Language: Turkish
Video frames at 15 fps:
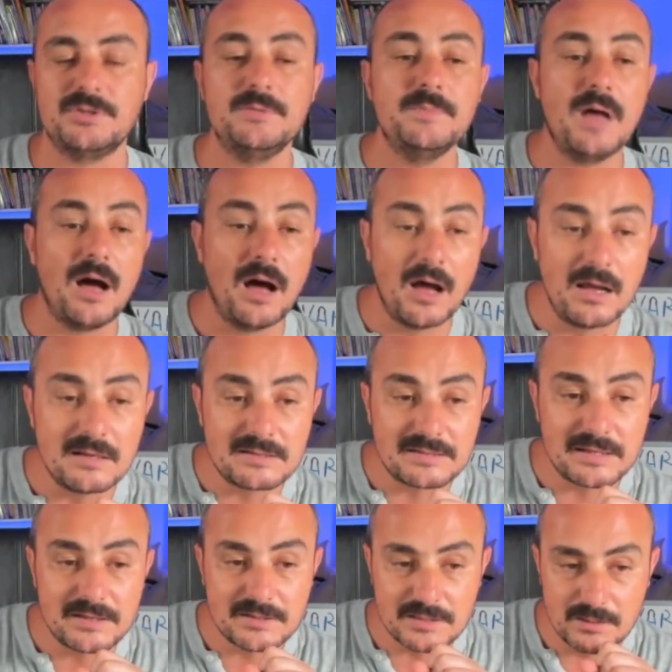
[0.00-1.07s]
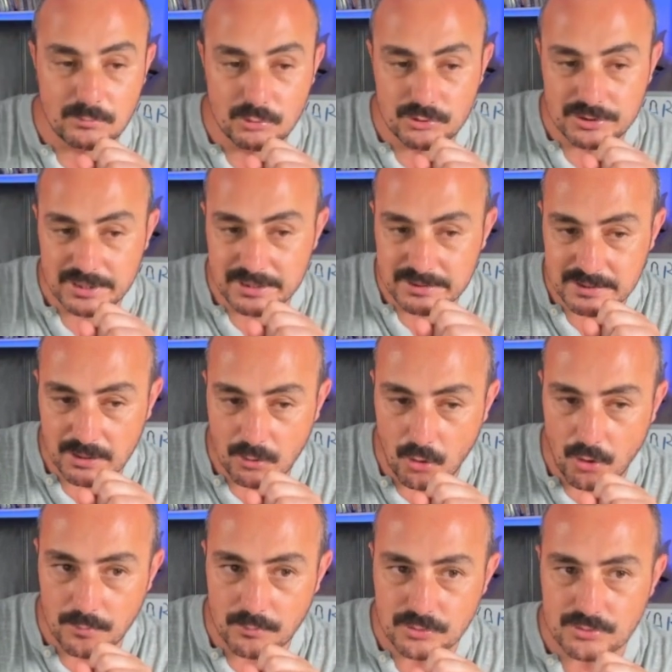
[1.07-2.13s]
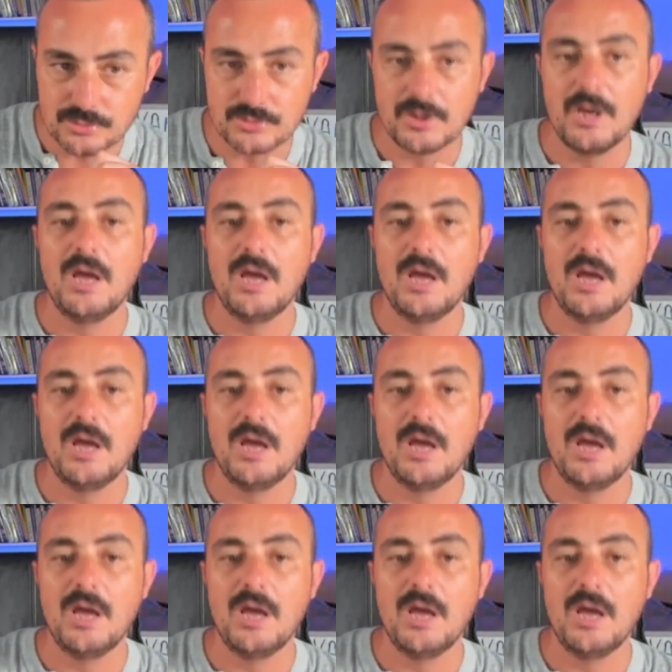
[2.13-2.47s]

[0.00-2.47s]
Şimdi a sayısını bunun içerisine koymuş.